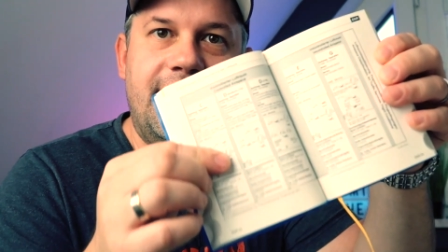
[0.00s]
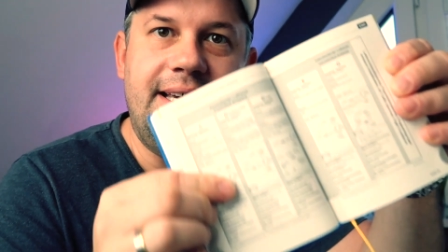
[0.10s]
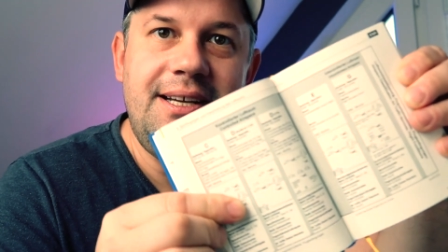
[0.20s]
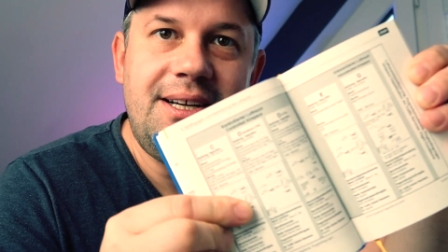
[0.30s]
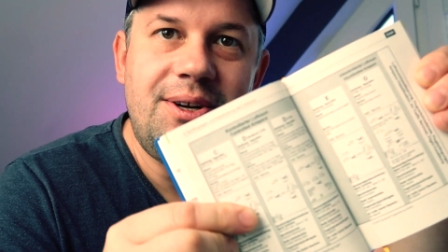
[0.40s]

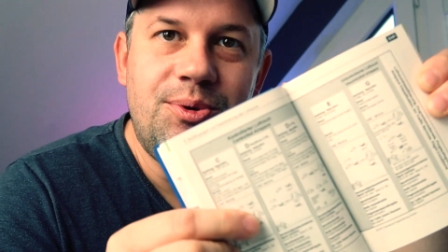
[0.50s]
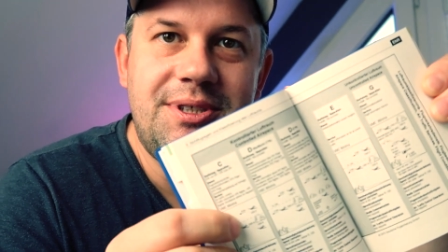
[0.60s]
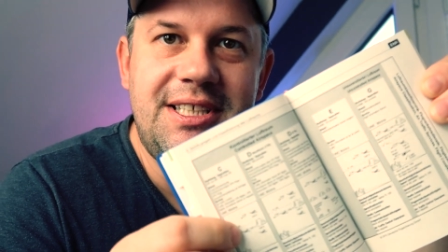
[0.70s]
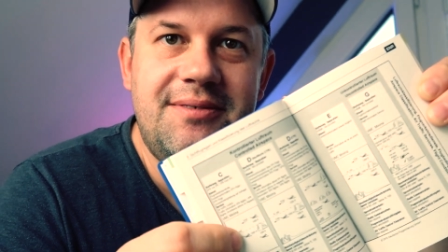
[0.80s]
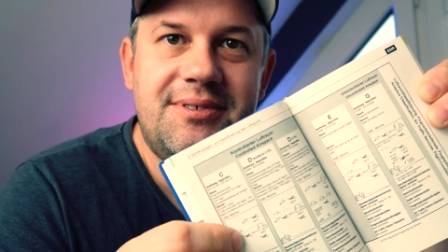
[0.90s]

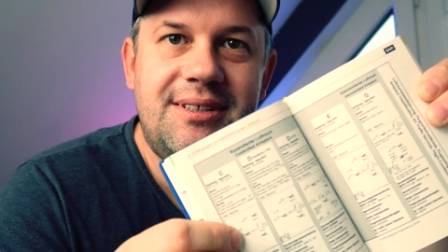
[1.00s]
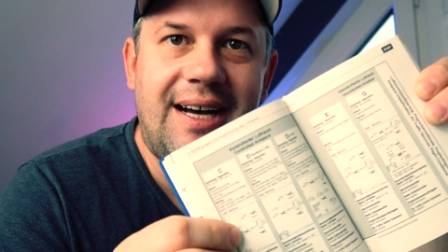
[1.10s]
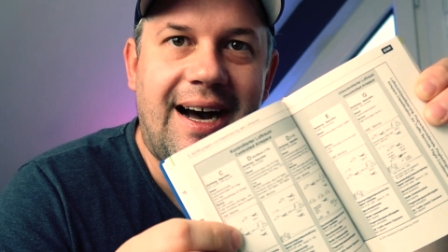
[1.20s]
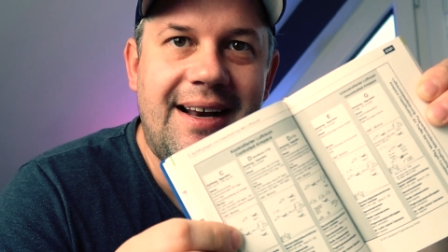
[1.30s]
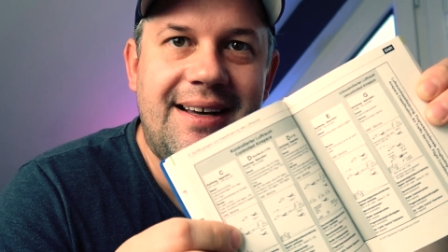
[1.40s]

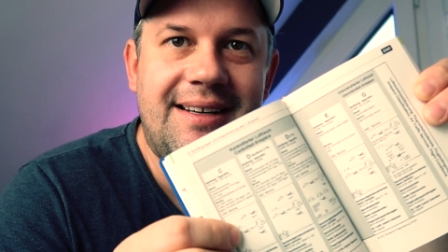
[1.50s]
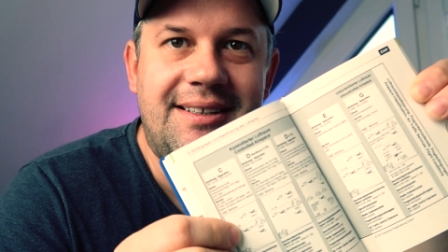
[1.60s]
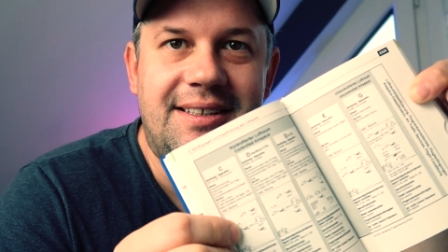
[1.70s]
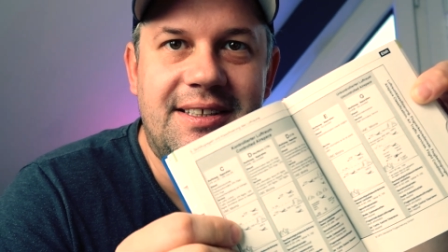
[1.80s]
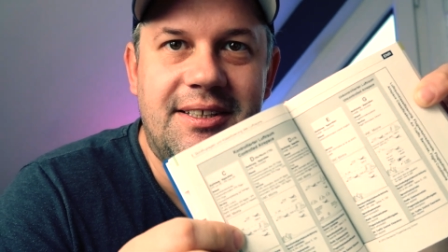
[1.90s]
inklusive
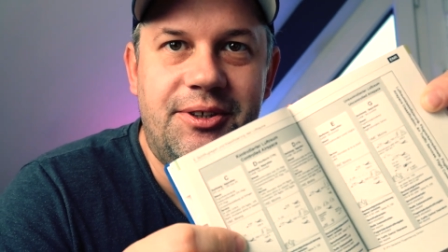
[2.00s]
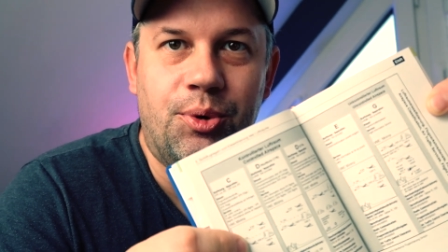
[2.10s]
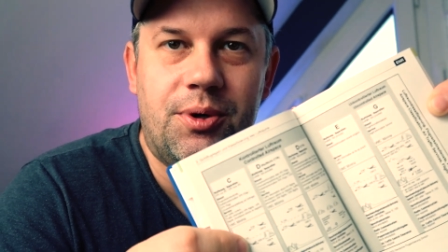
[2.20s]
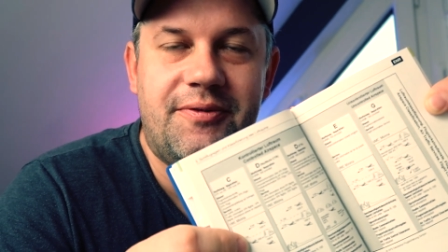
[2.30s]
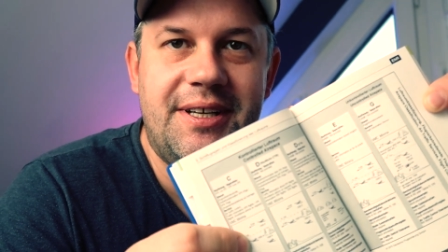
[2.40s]
aller
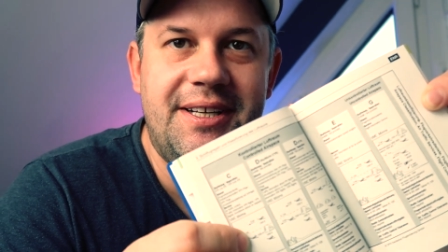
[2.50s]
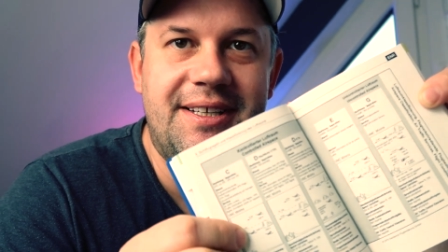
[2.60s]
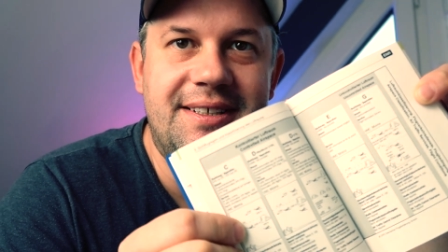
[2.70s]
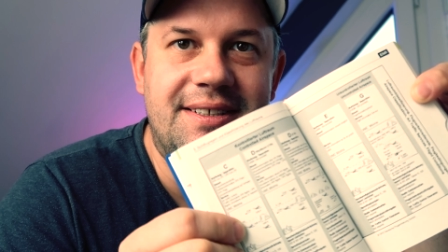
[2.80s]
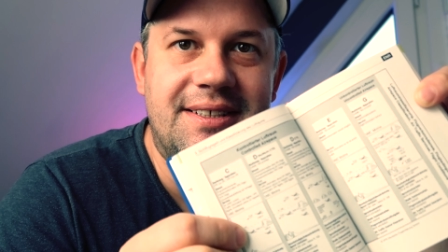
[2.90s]

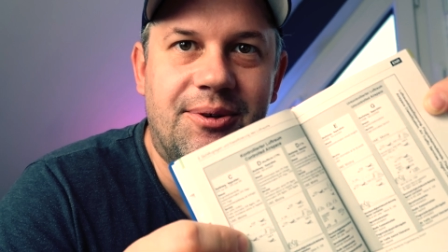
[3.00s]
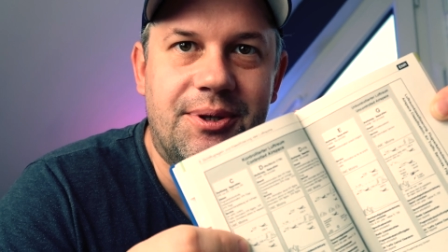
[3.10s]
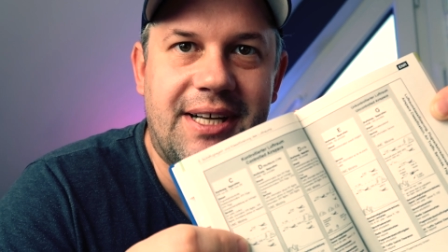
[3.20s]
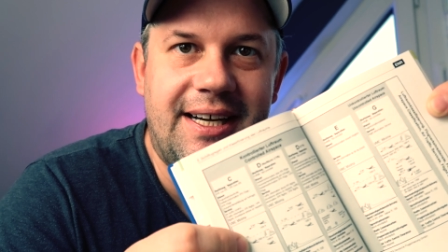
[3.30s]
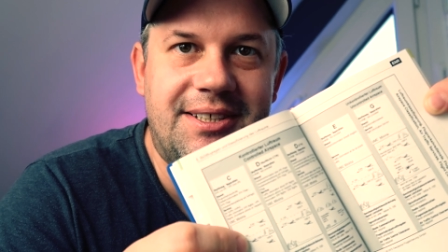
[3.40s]
notwendigen
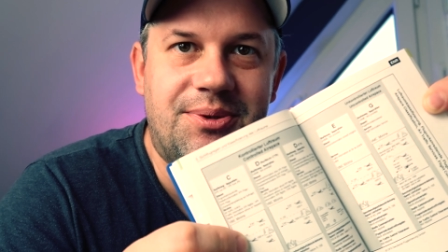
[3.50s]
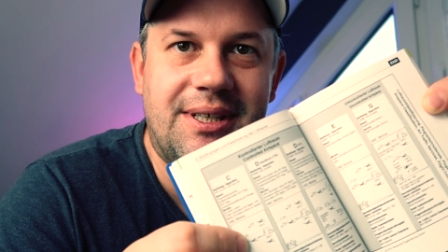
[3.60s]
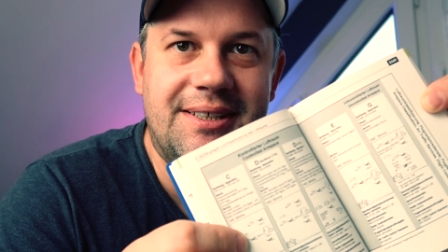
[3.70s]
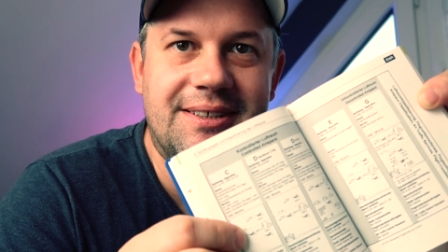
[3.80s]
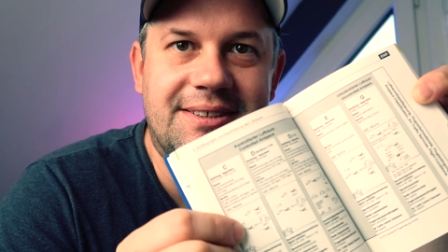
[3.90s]
und
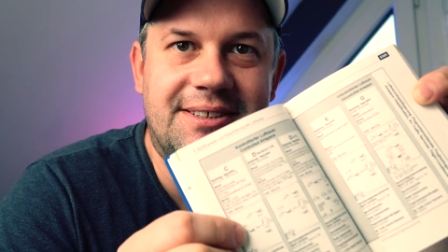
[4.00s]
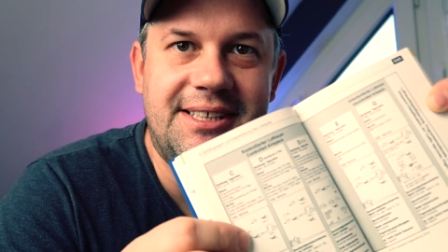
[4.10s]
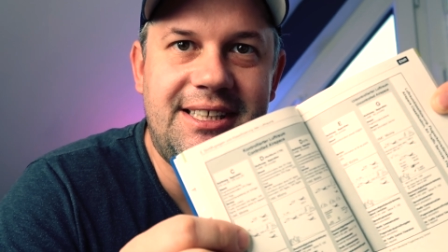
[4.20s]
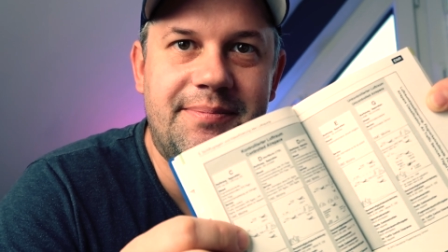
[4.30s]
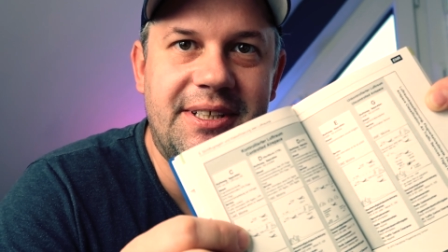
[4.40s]
einzuhaltenden
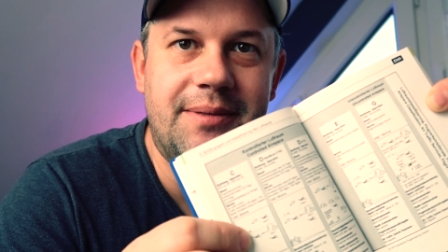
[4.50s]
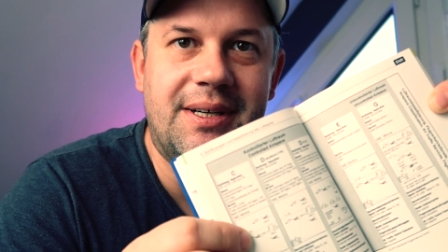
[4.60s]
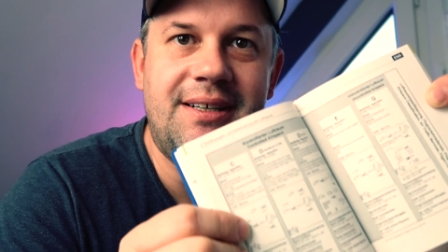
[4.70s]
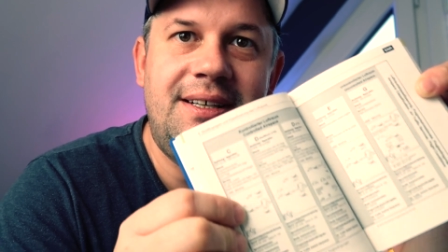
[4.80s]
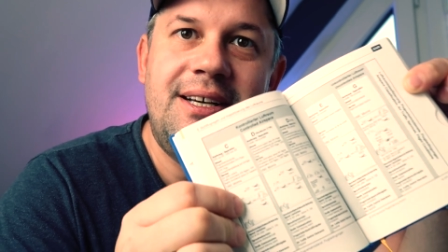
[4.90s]

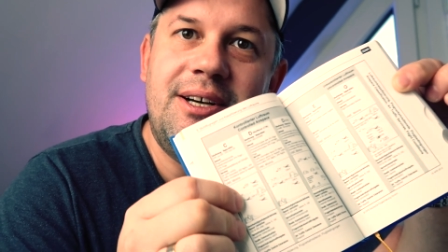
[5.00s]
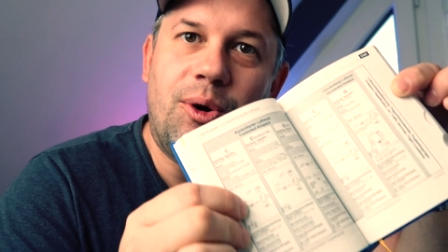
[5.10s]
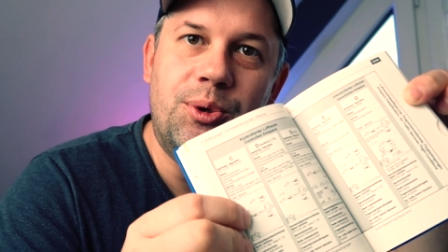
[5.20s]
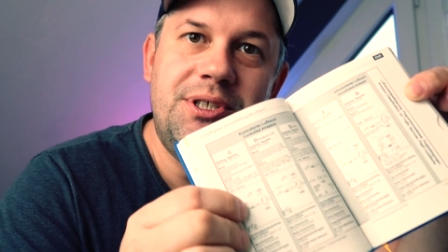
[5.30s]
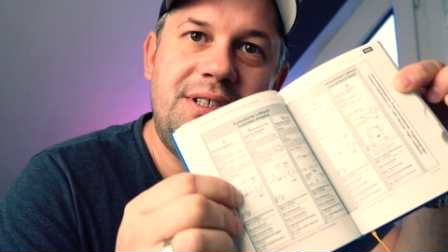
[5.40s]
Sichtminima
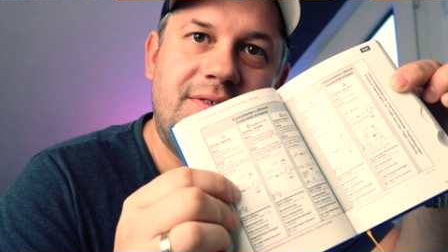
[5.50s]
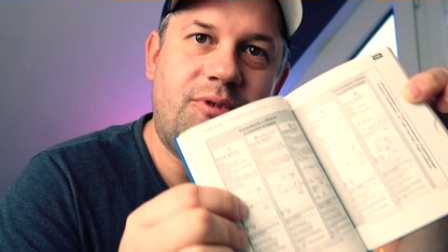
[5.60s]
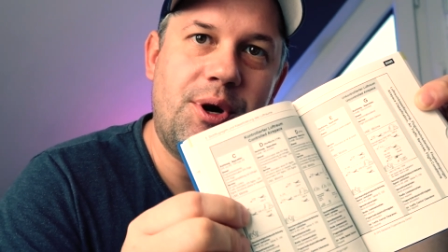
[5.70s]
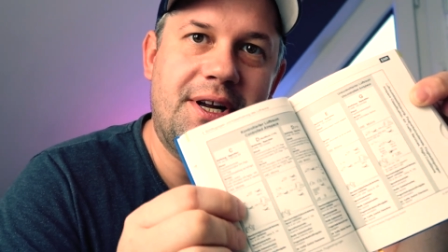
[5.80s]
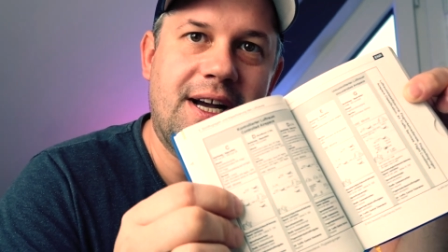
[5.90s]
und
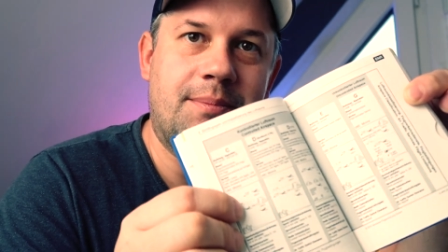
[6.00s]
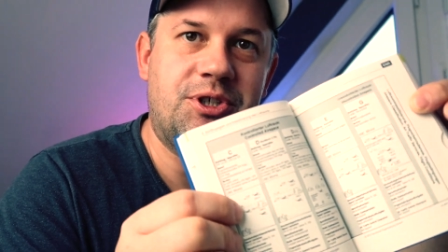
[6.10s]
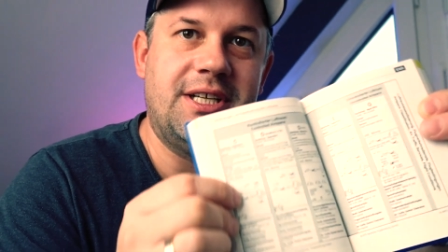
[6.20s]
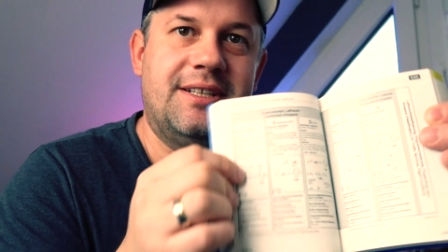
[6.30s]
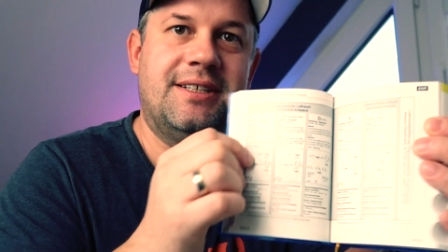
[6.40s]

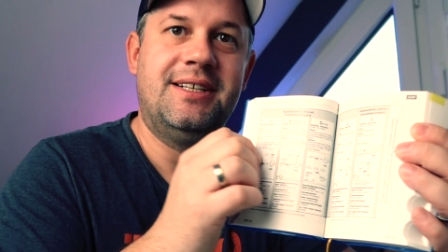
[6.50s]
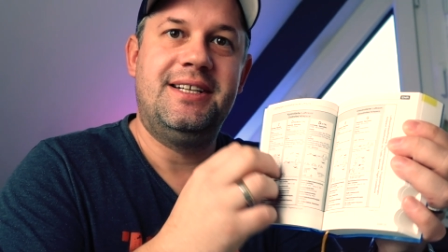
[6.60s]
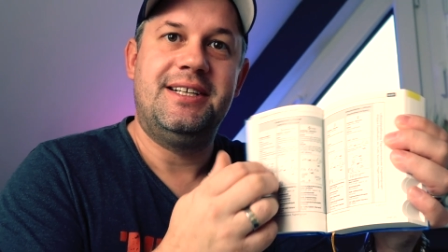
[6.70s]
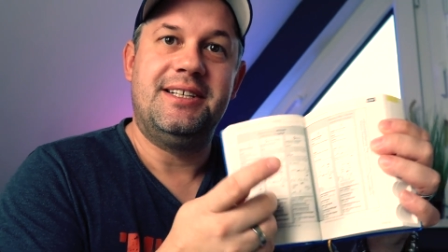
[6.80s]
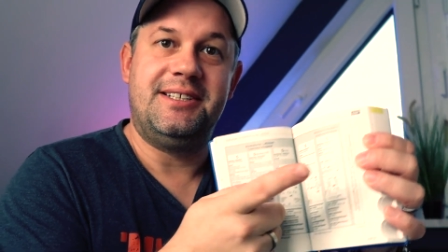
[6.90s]
Wolkenabstände.
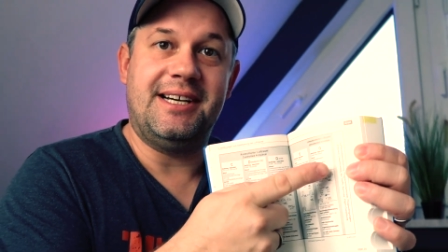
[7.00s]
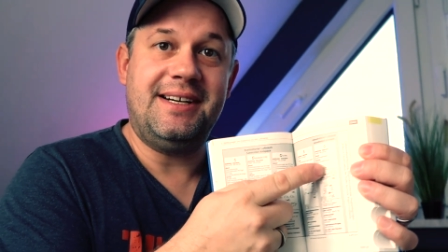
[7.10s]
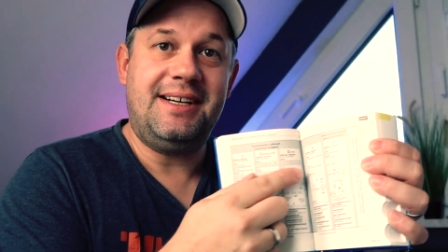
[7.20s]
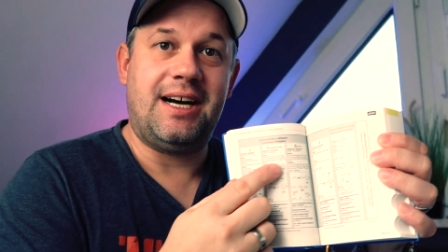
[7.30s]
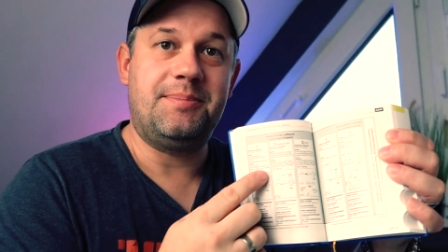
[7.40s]

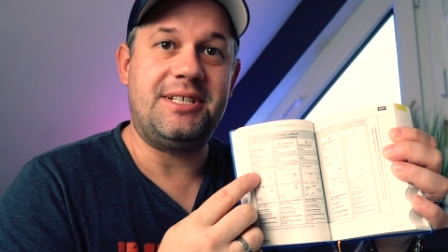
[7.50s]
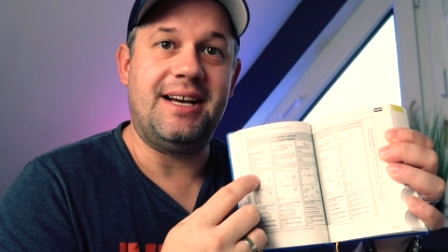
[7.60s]
Da habt